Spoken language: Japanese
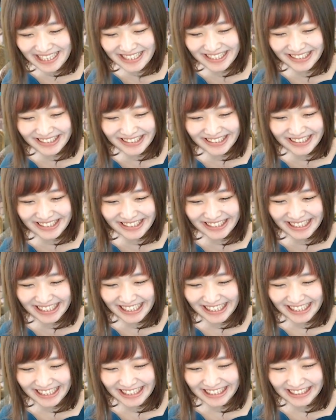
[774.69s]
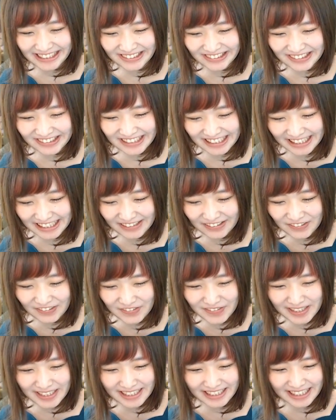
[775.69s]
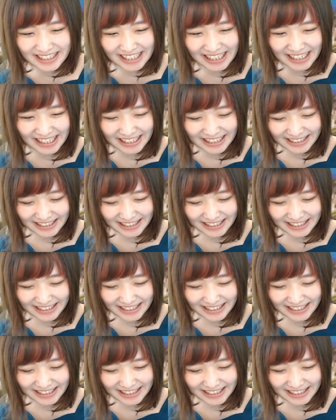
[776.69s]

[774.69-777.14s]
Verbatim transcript: すぐするからカードにごめんって